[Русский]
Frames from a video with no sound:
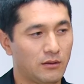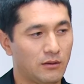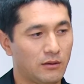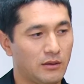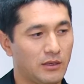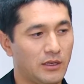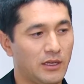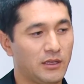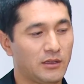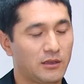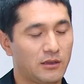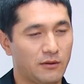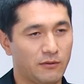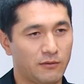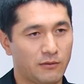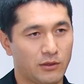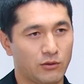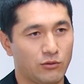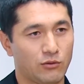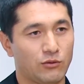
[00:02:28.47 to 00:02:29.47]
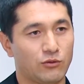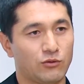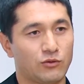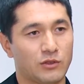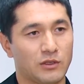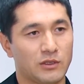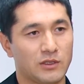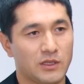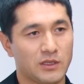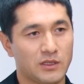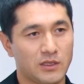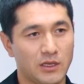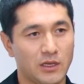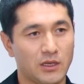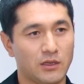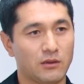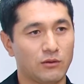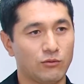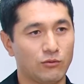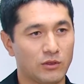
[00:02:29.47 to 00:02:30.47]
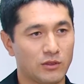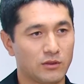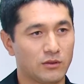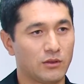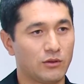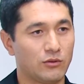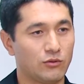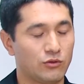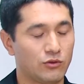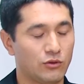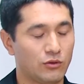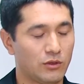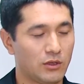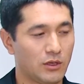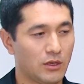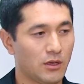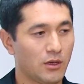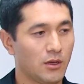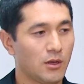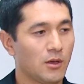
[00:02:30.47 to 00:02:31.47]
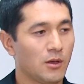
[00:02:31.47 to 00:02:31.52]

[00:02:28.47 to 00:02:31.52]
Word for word: клиентов, которые уже состоят у нас на учете.